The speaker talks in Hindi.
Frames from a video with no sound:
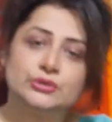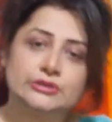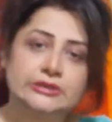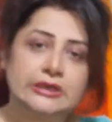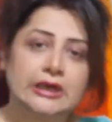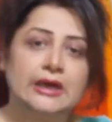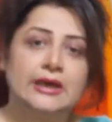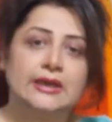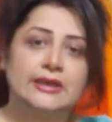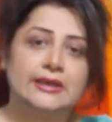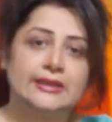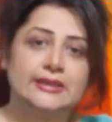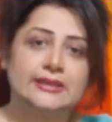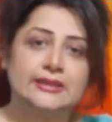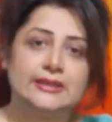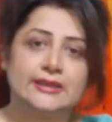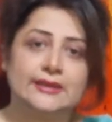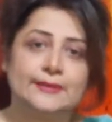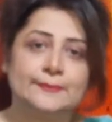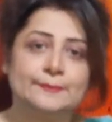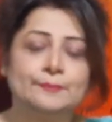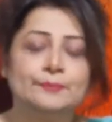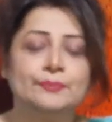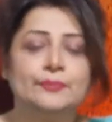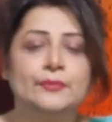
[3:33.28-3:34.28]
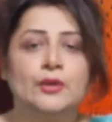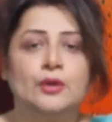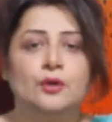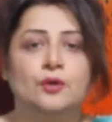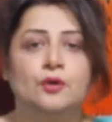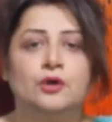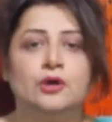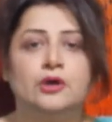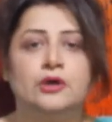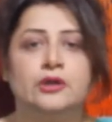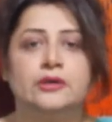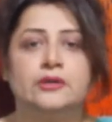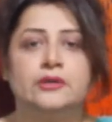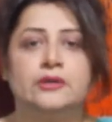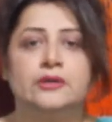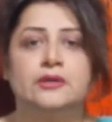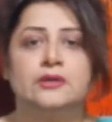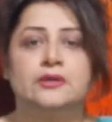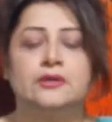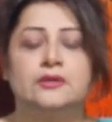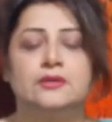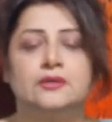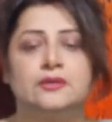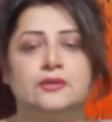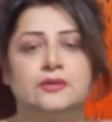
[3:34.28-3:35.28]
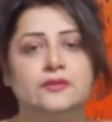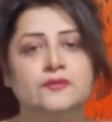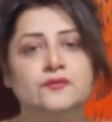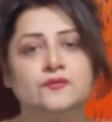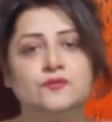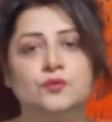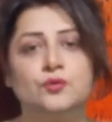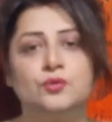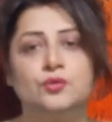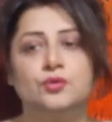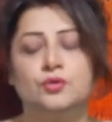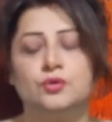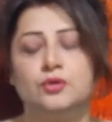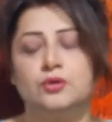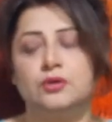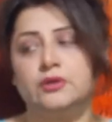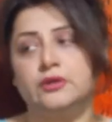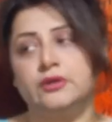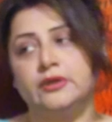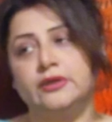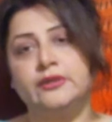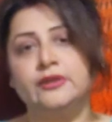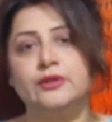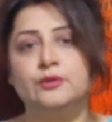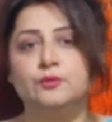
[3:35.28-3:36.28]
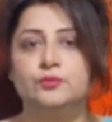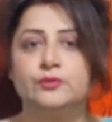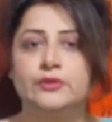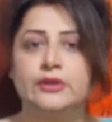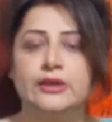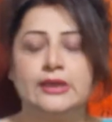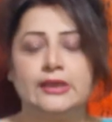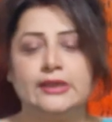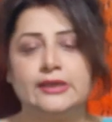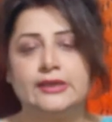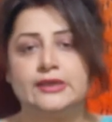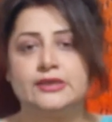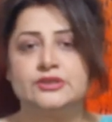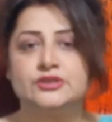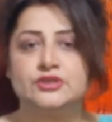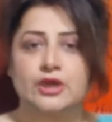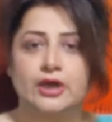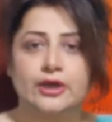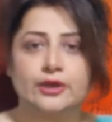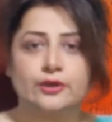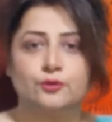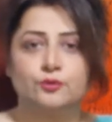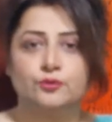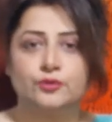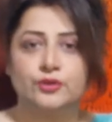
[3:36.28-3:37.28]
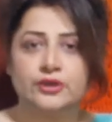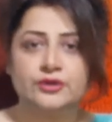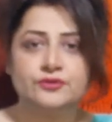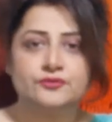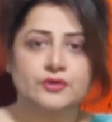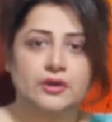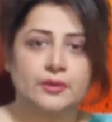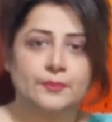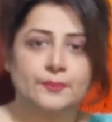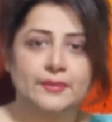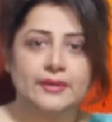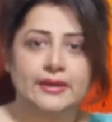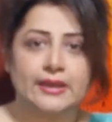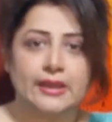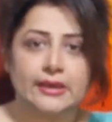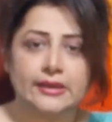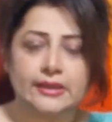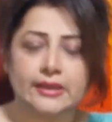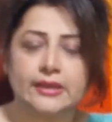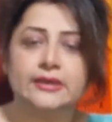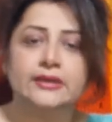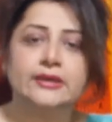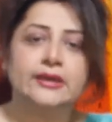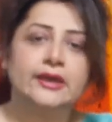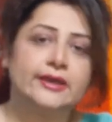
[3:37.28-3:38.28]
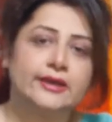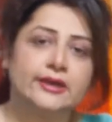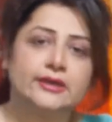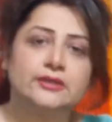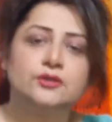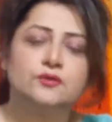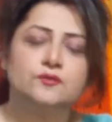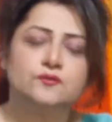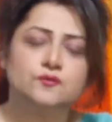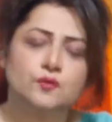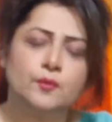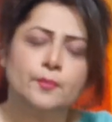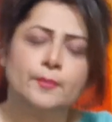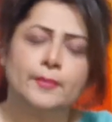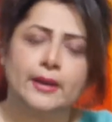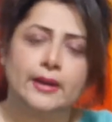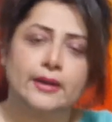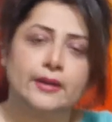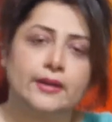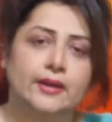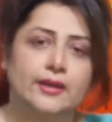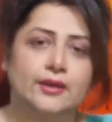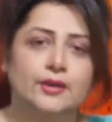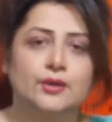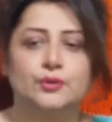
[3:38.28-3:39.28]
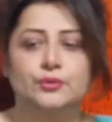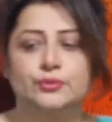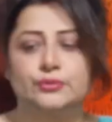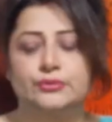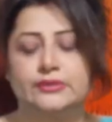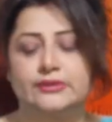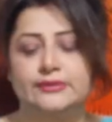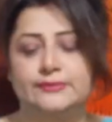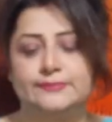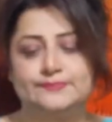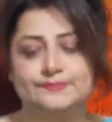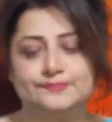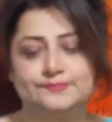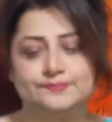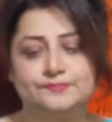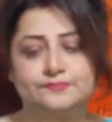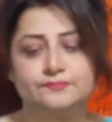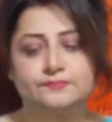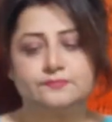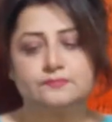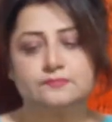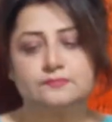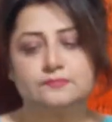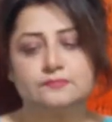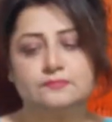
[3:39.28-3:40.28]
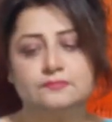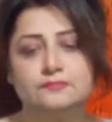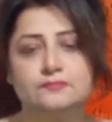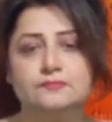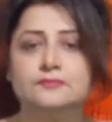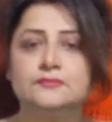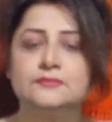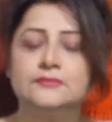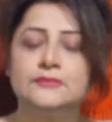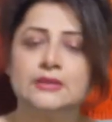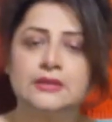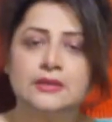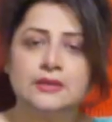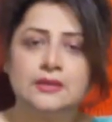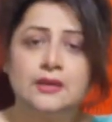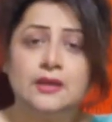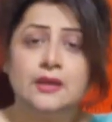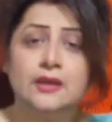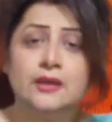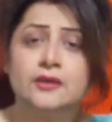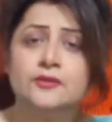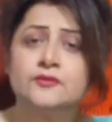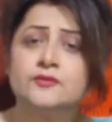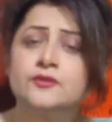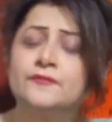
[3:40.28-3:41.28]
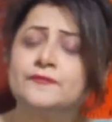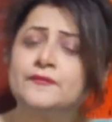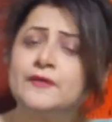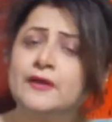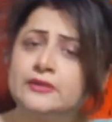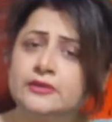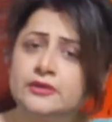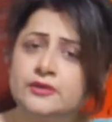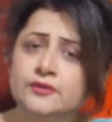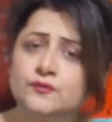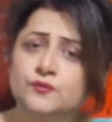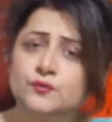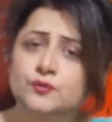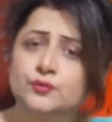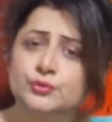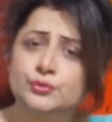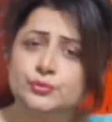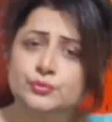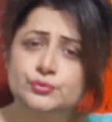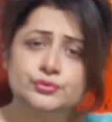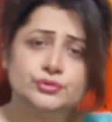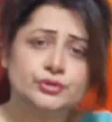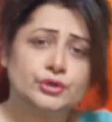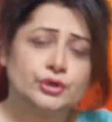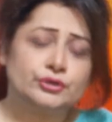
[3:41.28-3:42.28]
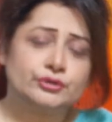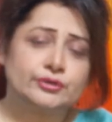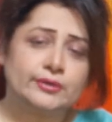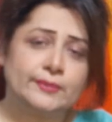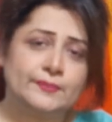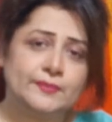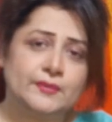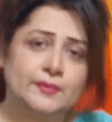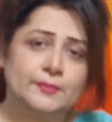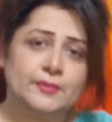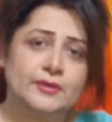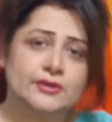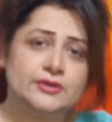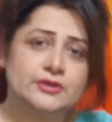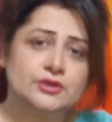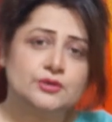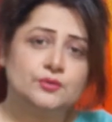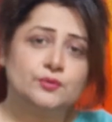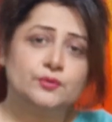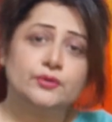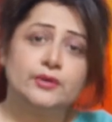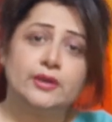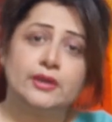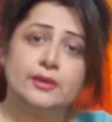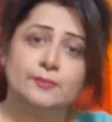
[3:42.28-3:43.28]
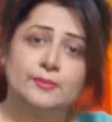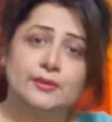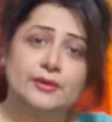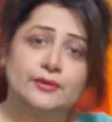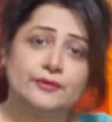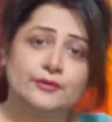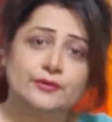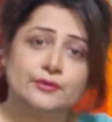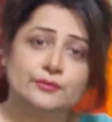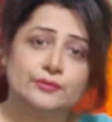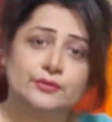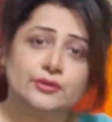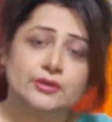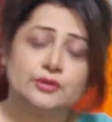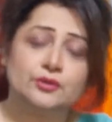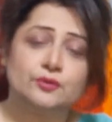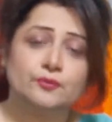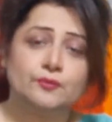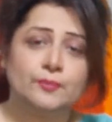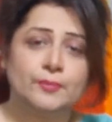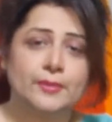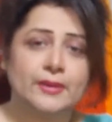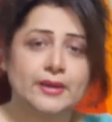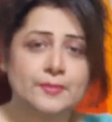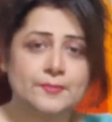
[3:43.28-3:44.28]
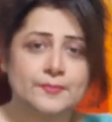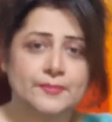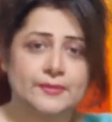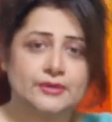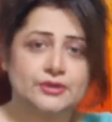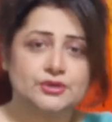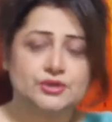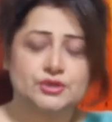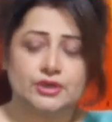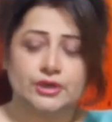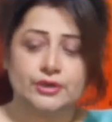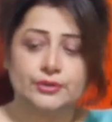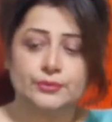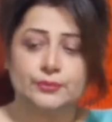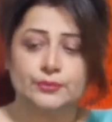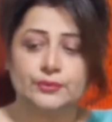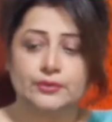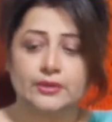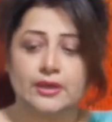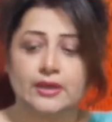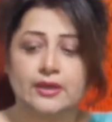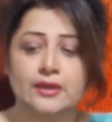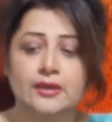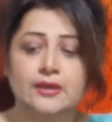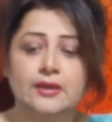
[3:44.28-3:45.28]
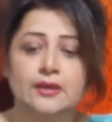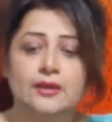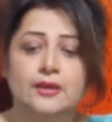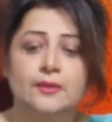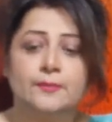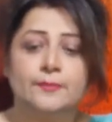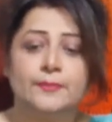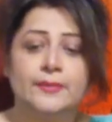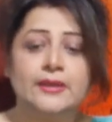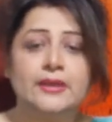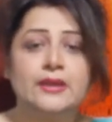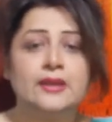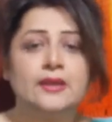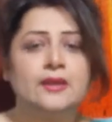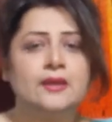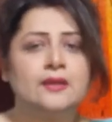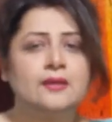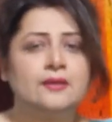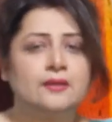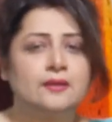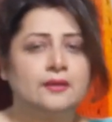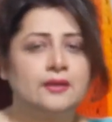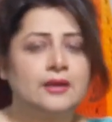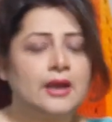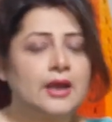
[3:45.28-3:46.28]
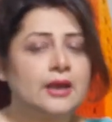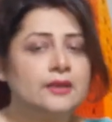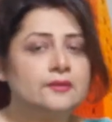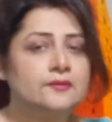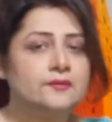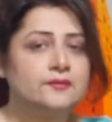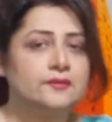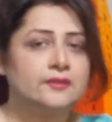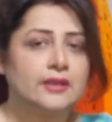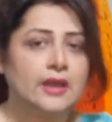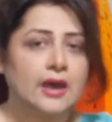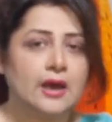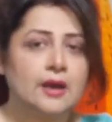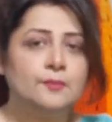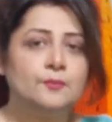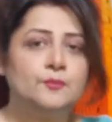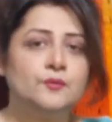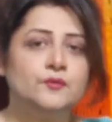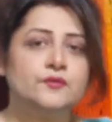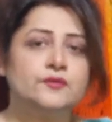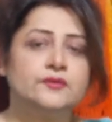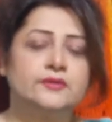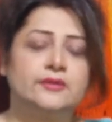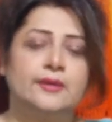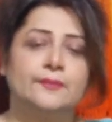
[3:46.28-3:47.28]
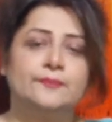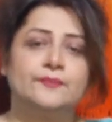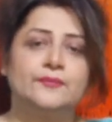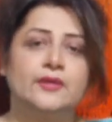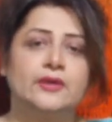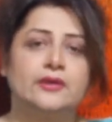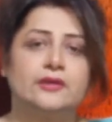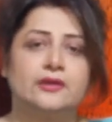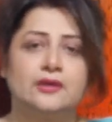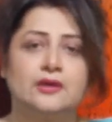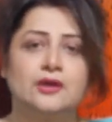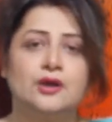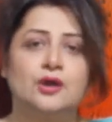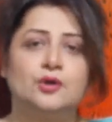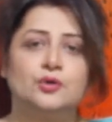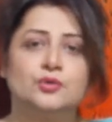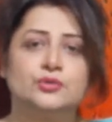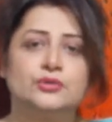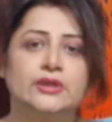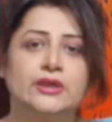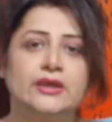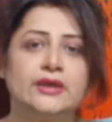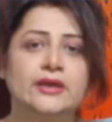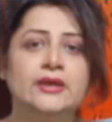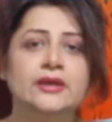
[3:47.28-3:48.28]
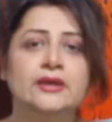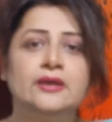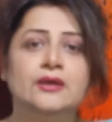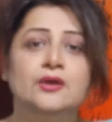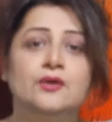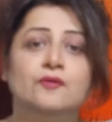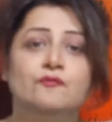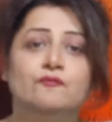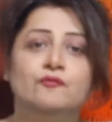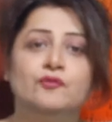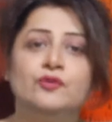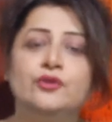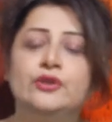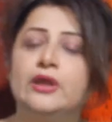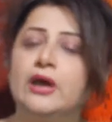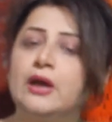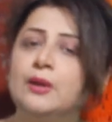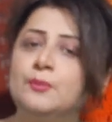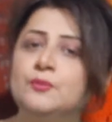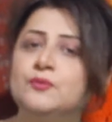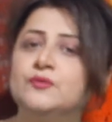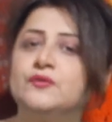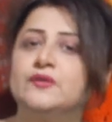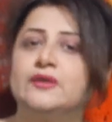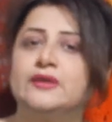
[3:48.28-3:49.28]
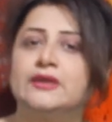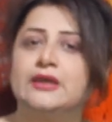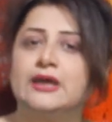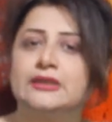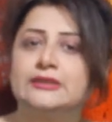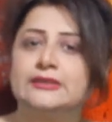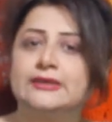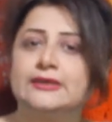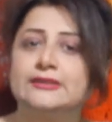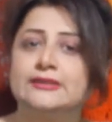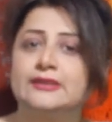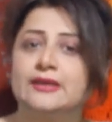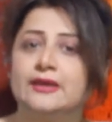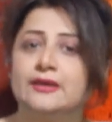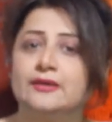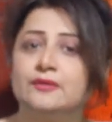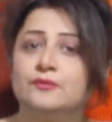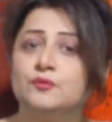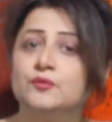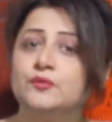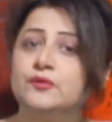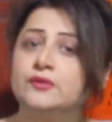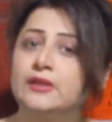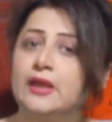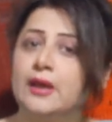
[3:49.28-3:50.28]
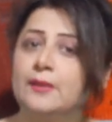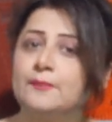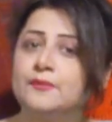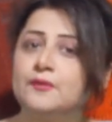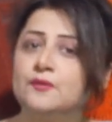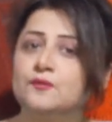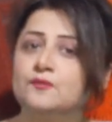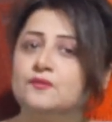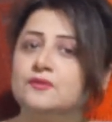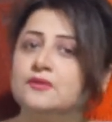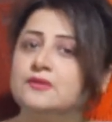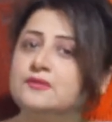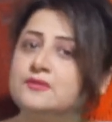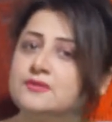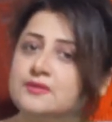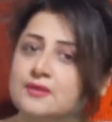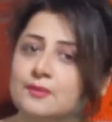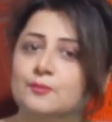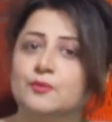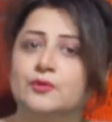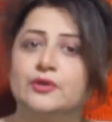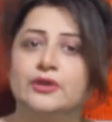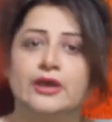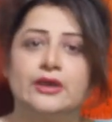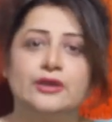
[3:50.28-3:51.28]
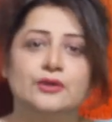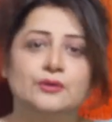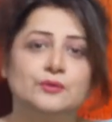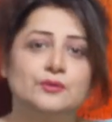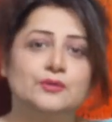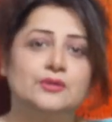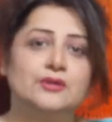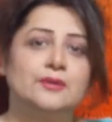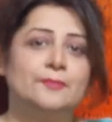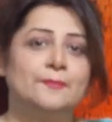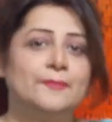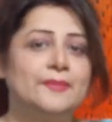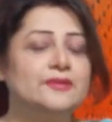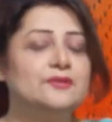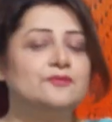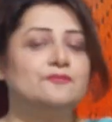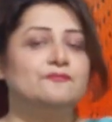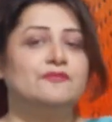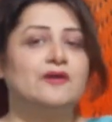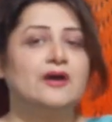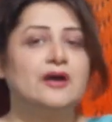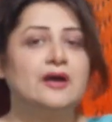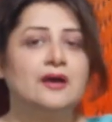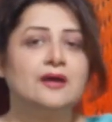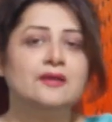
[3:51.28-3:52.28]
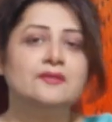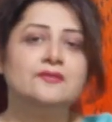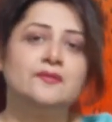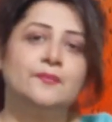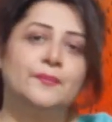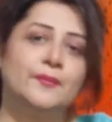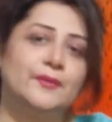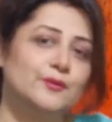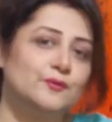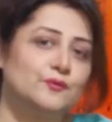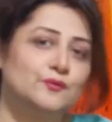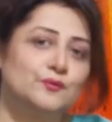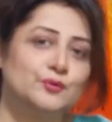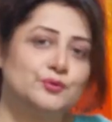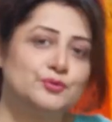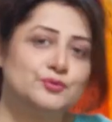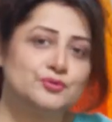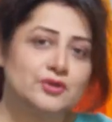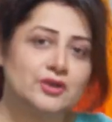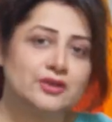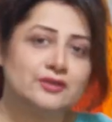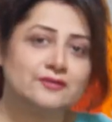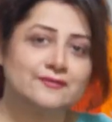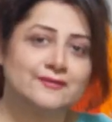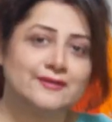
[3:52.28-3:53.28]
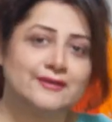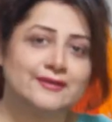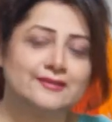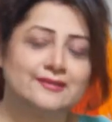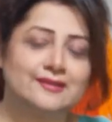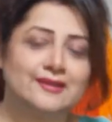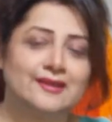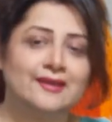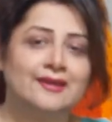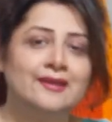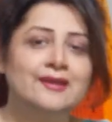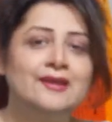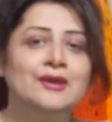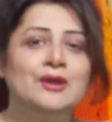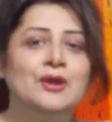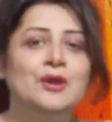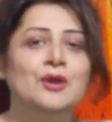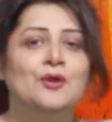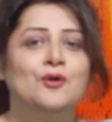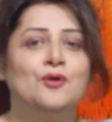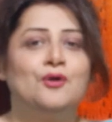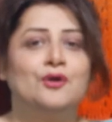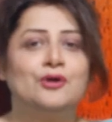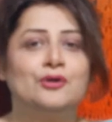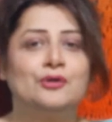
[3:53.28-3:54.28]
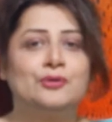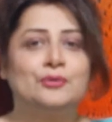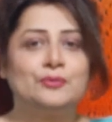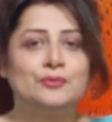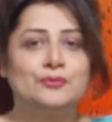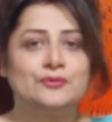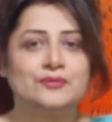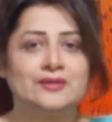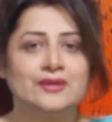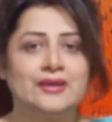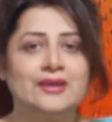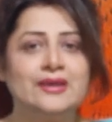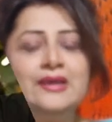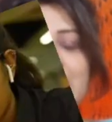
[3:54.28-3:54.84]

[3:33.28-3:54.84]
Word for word: उठा लेते हैं और इसको इधर उधर लेके जा रहे होते हैं ट्रक में डाल के इनका इरादा उसको मारने का होता है इसका फादर इसको ढूंढ रहा होता है अपनी बेटी को नहीं मिल रही होती तो वो बड़ा परेशान होता है फिर एक खास नाम उसने अपना रखा होता है वो नाम उसे याद आता है उस नाम की उसने सिम उठाई होती है बस वहां से फिर उसको ट्रेस करते हैं और उसे